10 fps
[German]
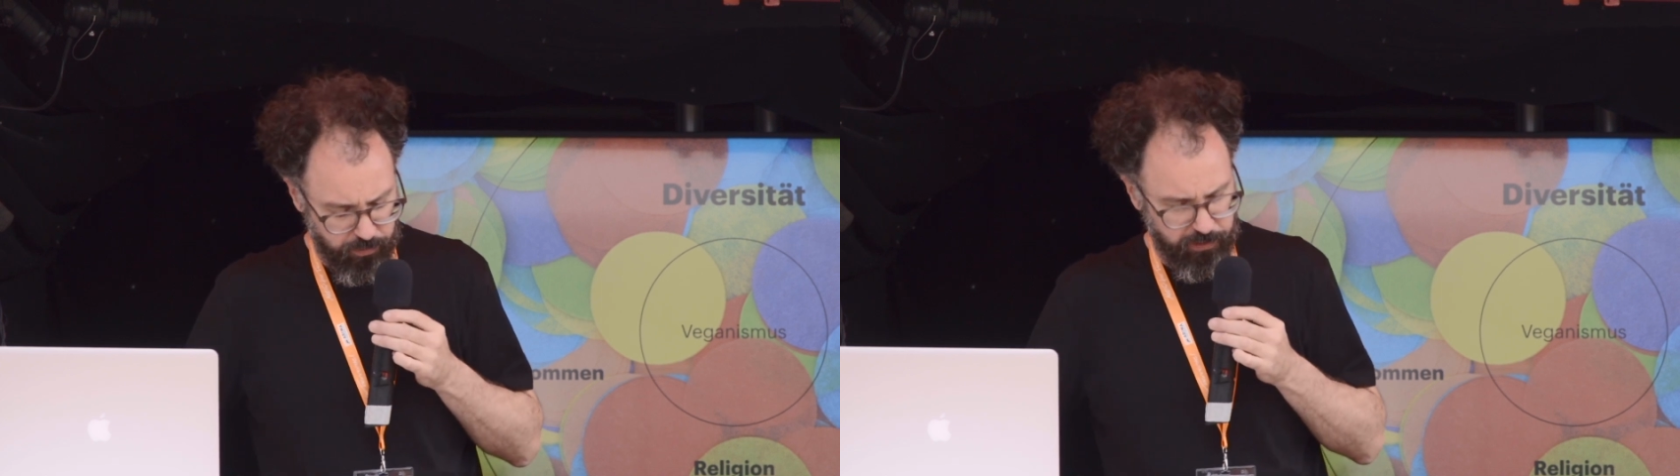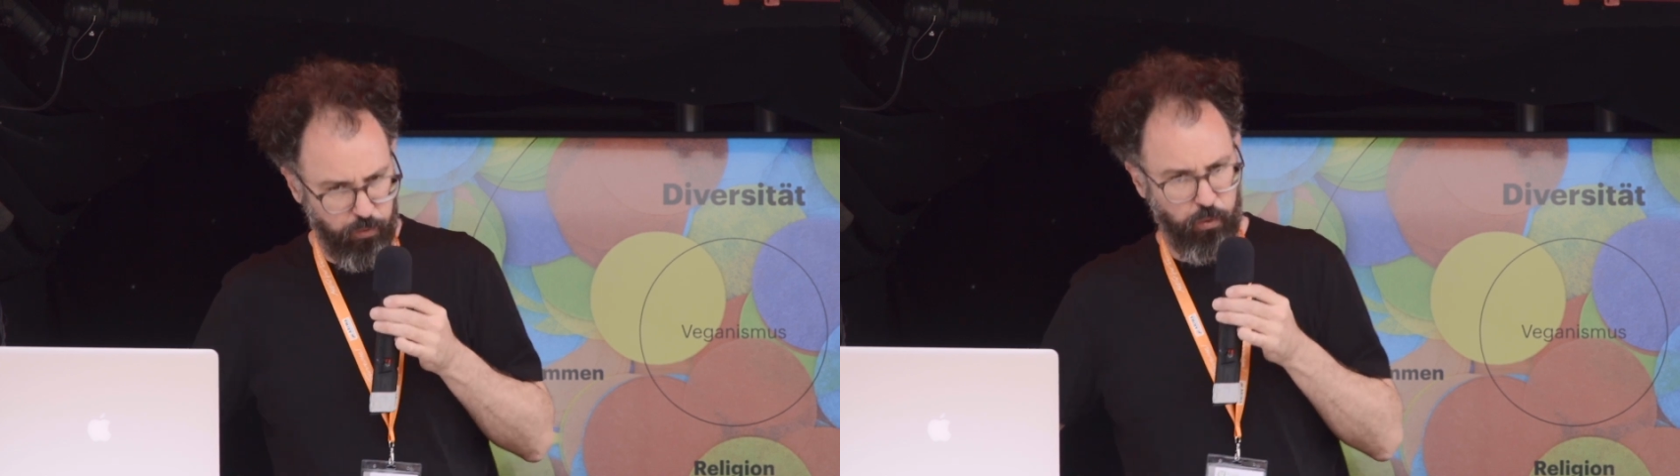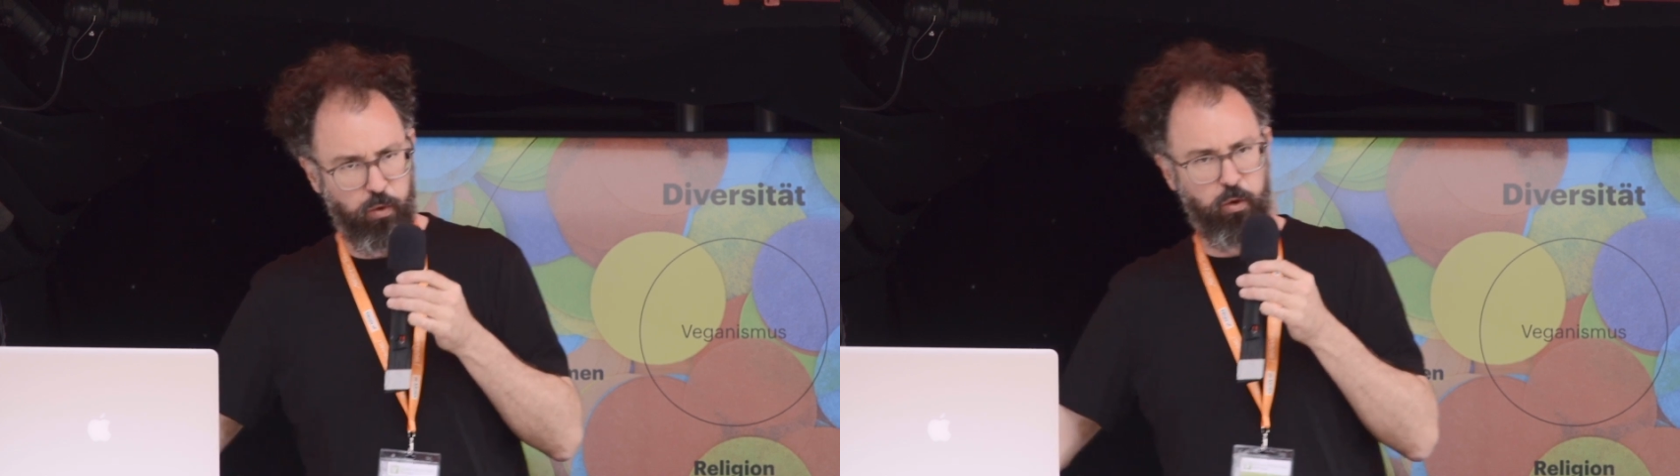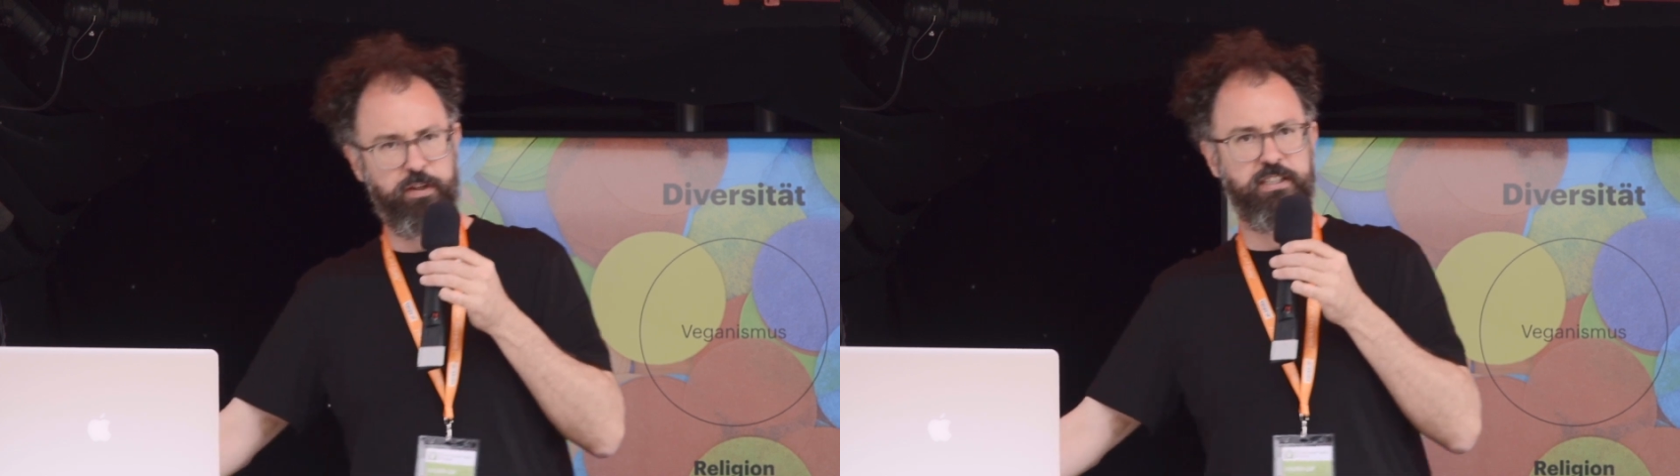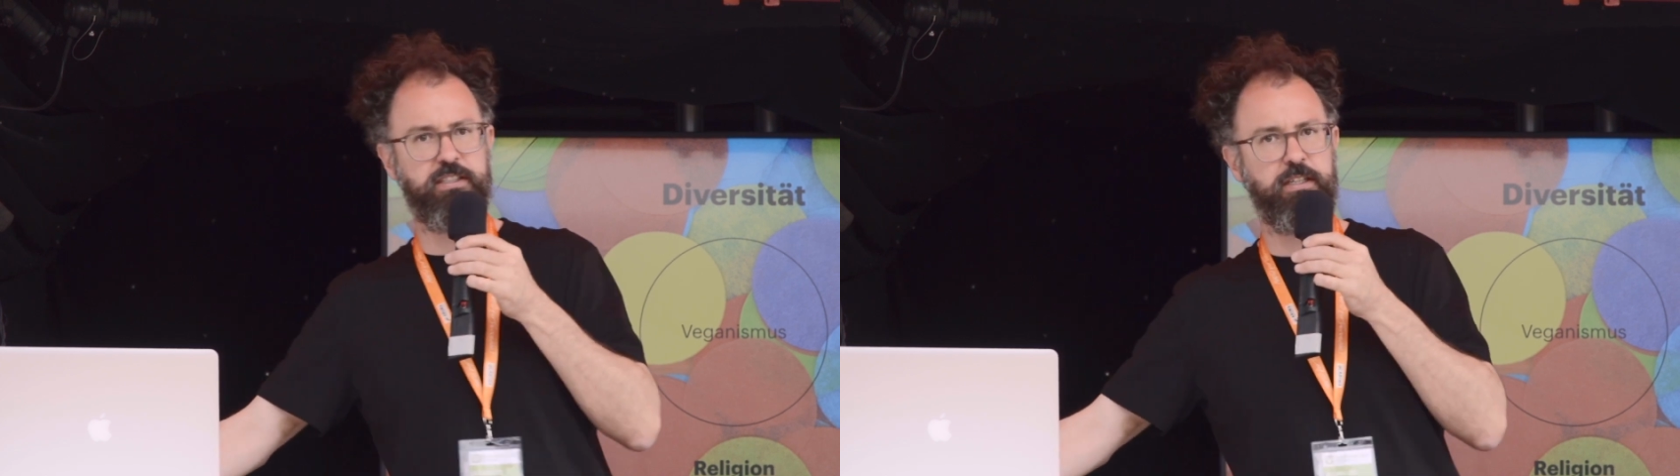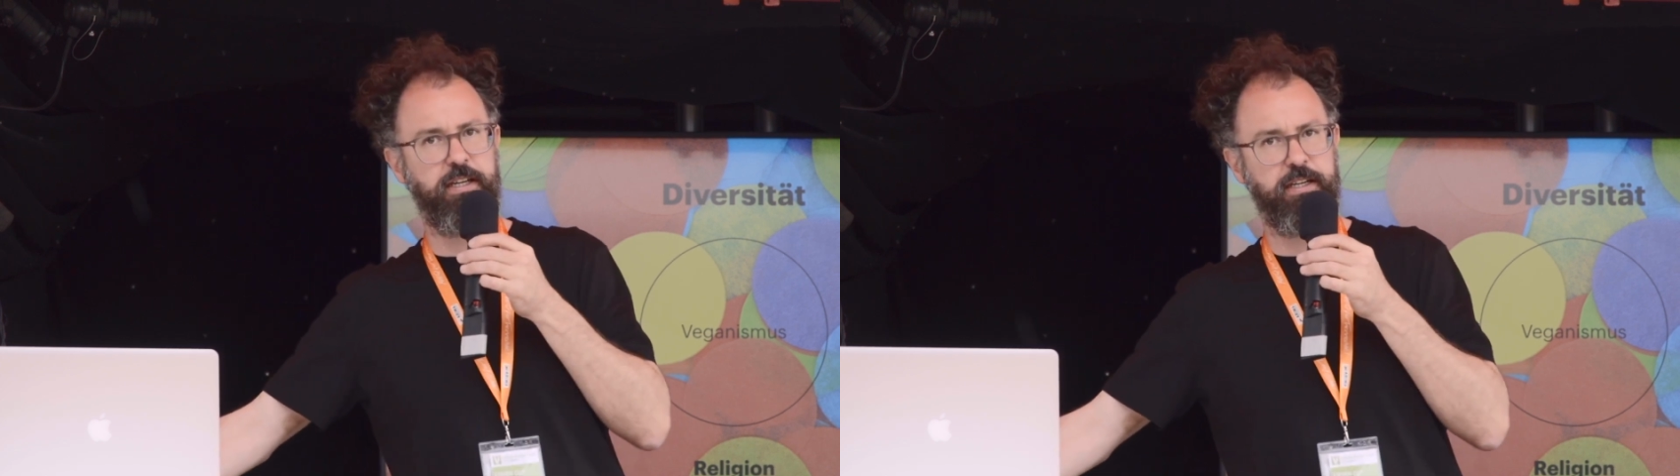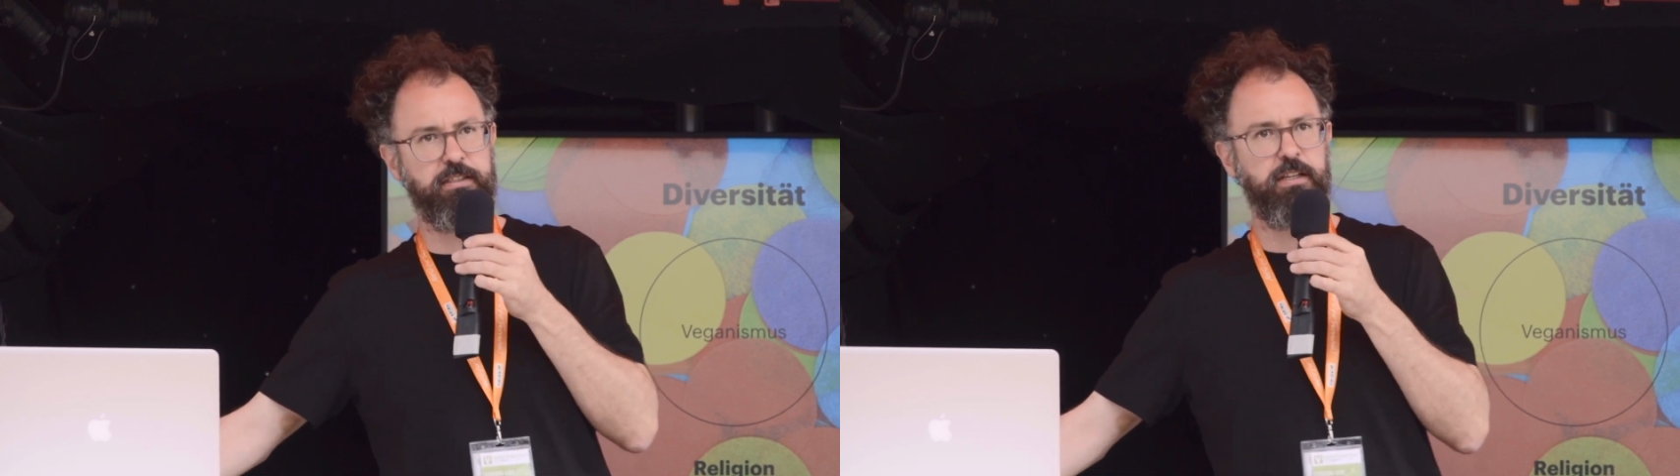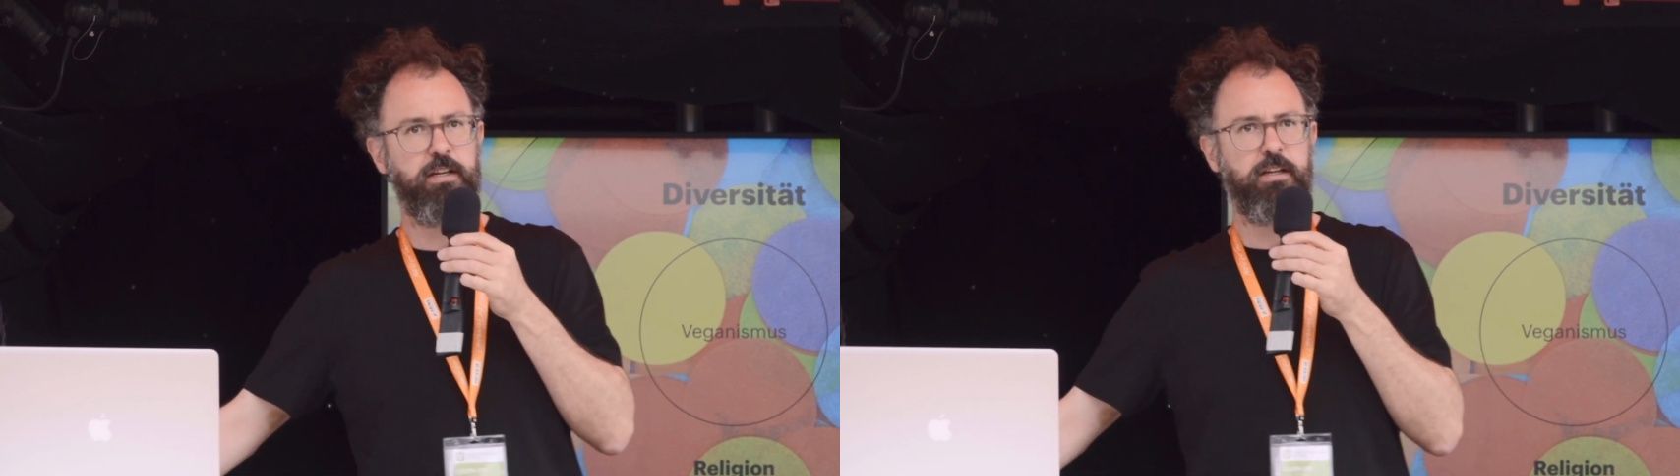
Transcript: Niveau hochwertig ernährt.